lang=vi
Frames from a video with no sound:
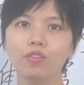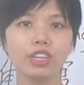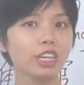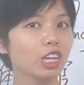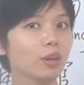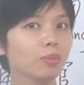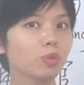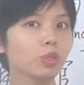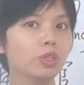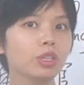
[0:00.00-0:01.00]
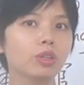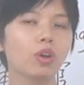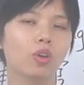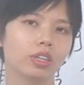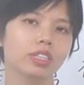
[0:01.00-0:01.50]
Vậy khi các bạn muốn hiểu
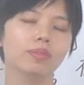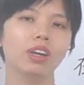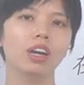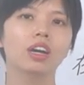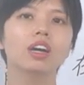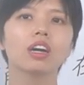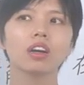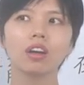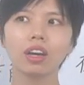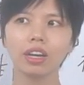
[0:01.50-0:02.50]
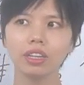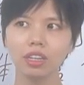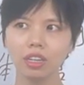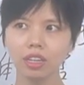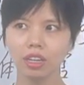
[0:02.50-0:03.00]
hỏi xem là cái
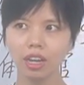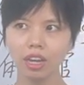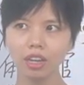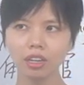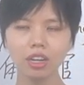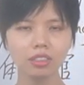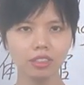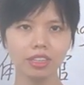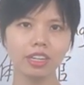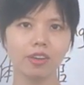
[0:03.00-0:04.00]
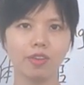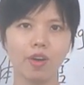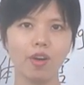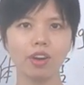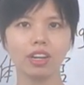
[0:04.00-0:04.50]
người nào
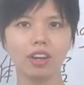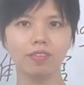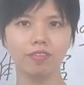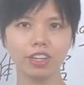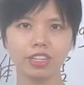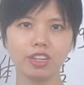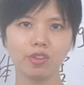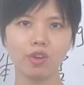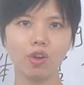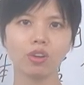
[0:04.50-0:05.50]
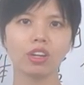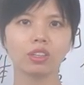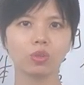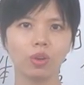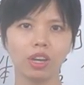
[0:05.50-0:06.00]
đó hoặc là vật nào đó hoặc là
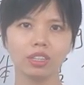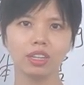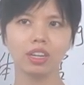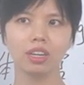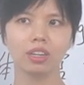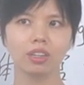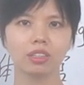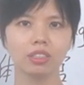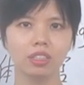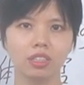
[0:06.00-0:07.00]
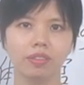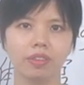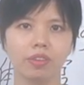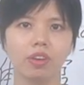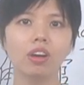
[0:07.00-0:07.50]
tòa nhà, địa điểm
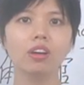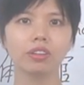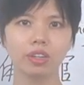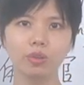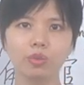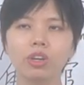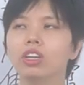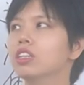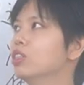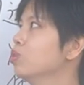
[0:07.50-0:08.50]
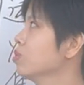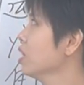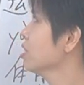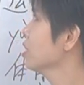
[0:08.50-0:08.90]
nào đó ở đâu thì chúng ta